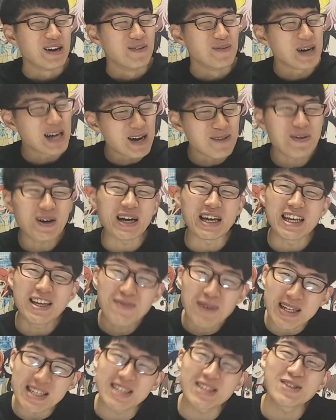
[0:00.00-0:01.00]
やばい、
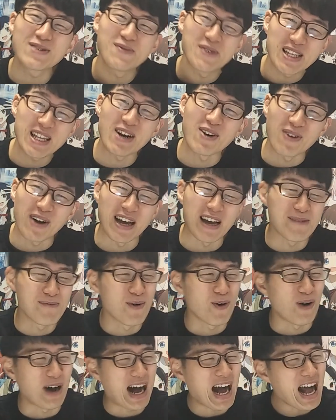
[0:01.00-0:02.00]
今すぐ見た方がいい。
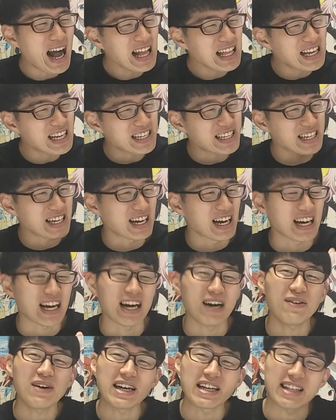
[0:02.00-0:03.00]
もう、アーニャちゃんが
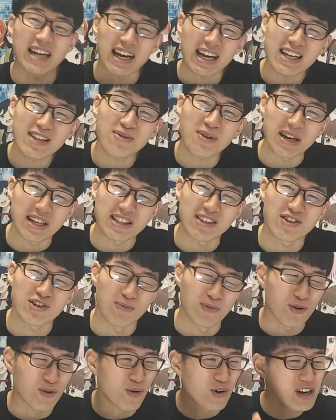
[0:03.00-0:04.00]
可愛いだけとか言ってる人、
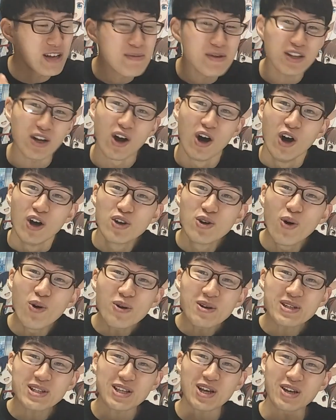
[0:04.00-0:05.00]
もうこれ見たら、
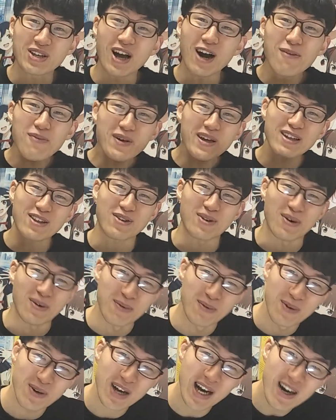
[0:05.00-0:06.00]
ヨルさんやべえと、
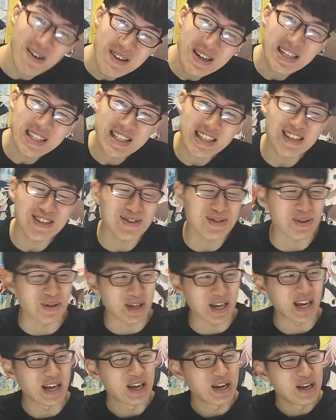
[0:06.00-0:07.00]
もう可愛すぎると
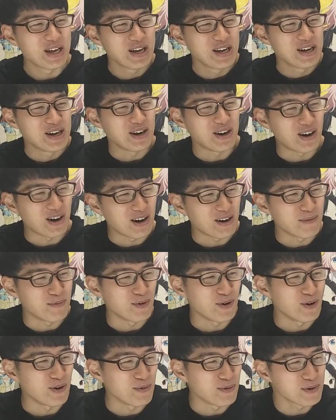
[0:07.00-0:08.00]
ね。ああ、
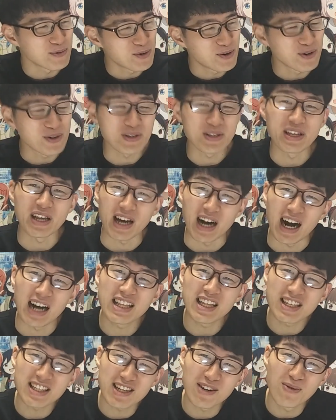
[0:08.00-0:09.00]
もう僕もね、
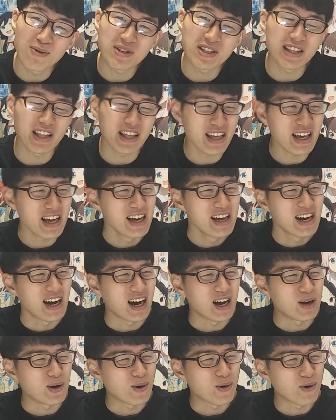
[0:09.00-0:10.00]
アーニャちゃん推しでね、あ
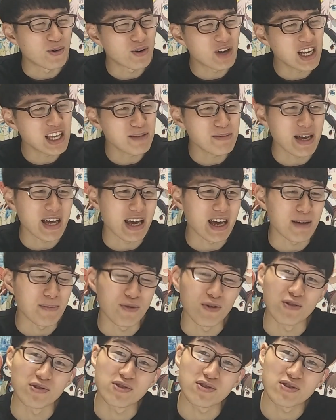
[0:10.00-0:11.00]
の、このアニメ、
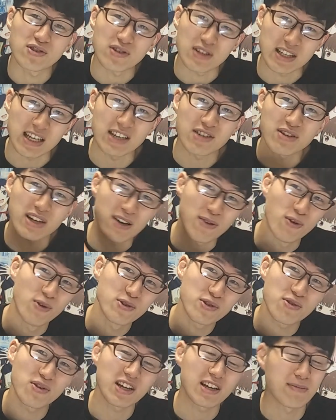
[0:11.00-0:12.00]
もう、最初から放
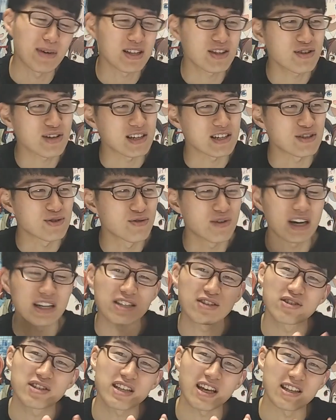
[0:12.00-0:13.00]
送が決まった時紹介
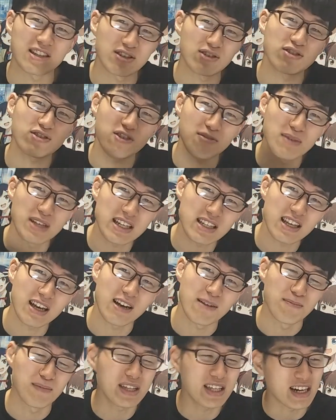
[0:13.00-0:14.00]
する際、ずっと皆さ
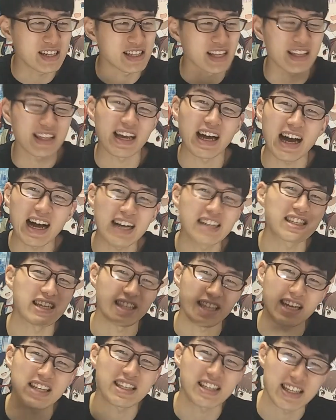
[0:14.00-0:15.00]
ん見たら絶対アーニャちゃん
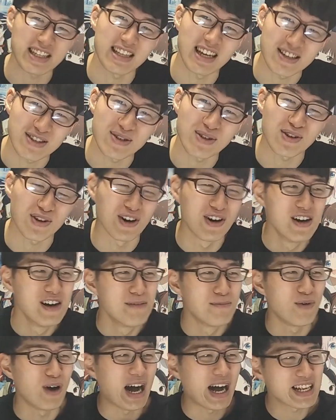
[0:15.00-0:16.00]
大好きになるぞと、
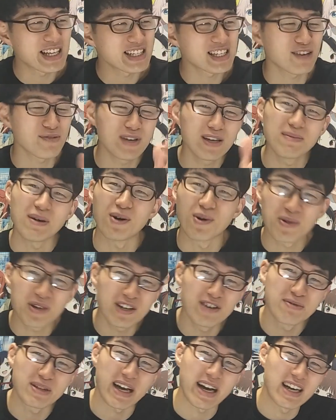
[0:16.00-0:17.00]
もうアーニャちゃんフィーバー起き
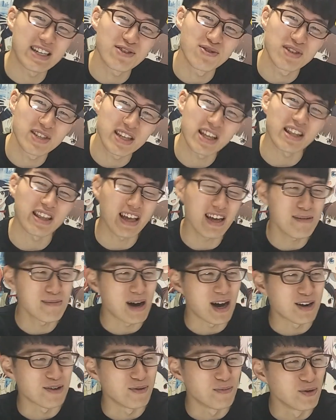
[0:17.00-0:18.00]
るみたいな話をしててね、ま
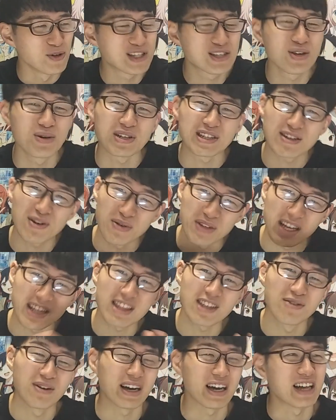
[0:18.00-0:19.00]
ああの、文字通りそういうことになっ
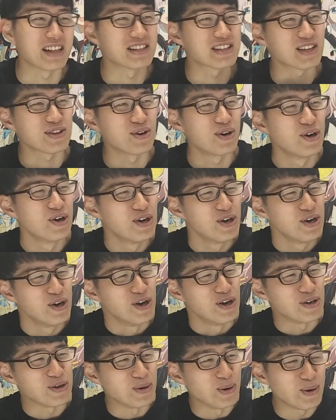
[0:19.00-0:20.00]
てるわけなんですけど、
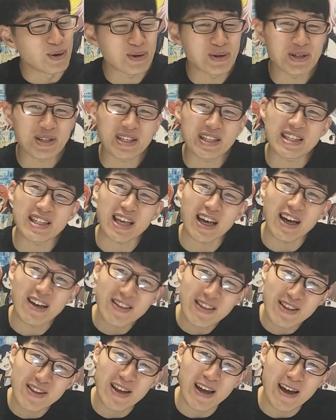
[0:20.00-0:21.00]
ヨルさ
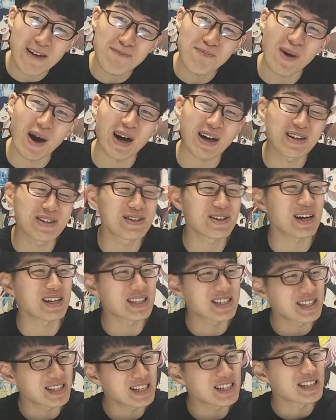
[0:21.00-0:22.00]
んね、爆
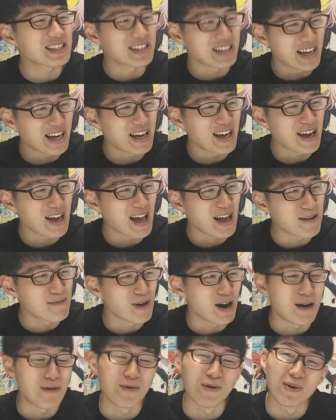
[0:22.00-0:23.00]
発ですね。
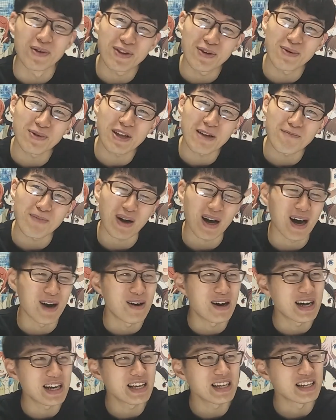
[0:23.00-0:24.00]
まあ、もともとやっぱ
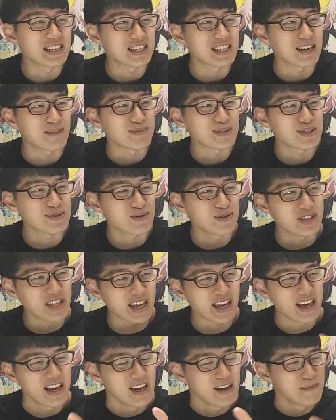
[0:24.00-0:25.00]
可愛いですし、やっぱすごい
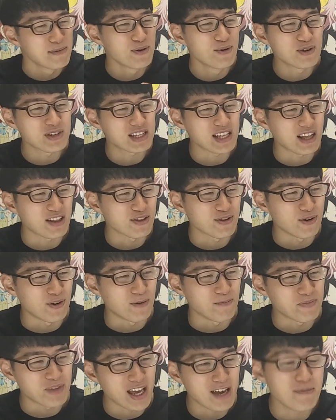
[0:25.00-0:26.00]
ね、ヨルさん
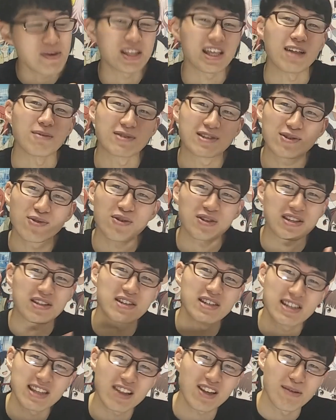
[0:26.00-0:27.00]
の絵みたいなのすごい
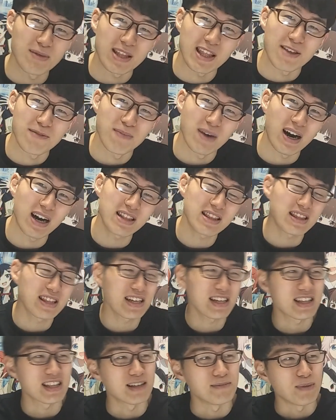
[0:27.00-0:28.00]
ツイッターとか見てて回って
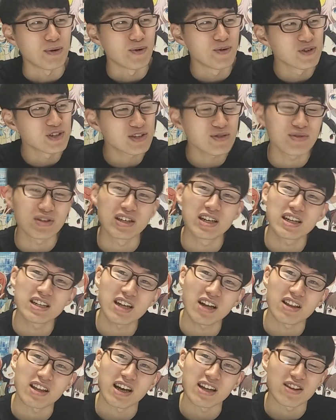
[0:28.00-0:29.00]
きて、ものすごい人気
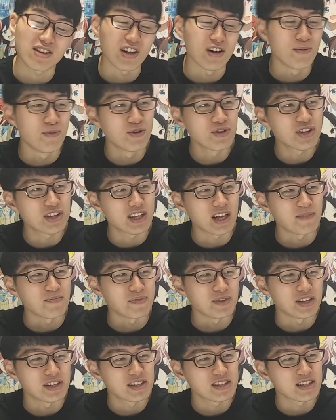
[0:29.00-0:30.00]
なんだなって思ってたん
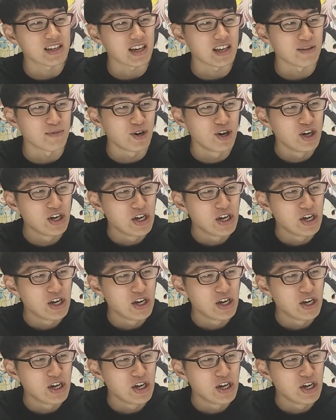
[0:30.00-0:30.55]
ですけど、けれども